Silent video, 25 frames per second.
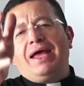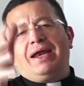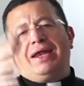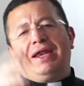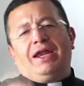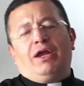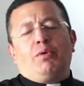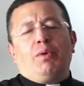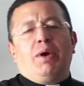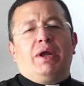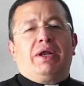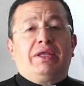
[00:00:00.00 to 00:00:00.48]

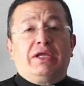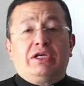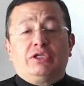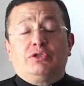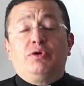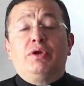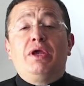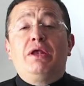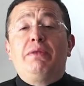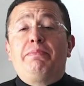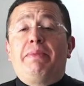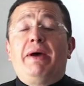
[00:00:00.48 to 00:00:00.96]
Recuerda,
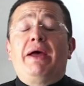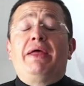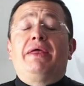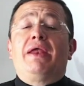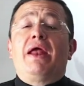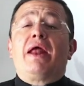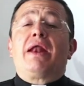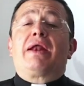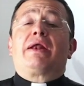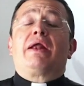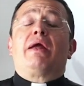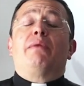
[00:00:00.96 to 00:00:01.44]
soy el
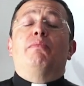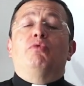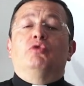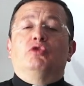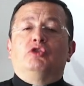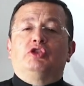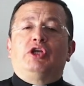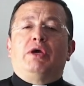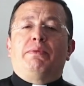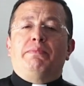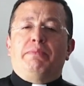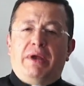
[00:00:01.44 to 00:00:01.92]
Padre
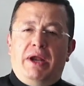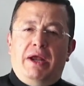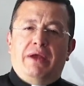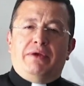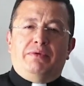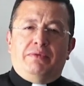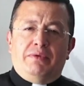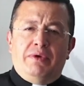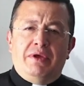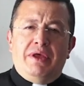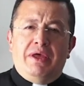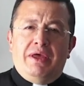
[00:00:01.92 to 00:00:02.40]
Ramón
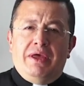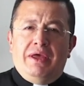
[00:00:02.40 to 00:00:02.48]
Zambrano.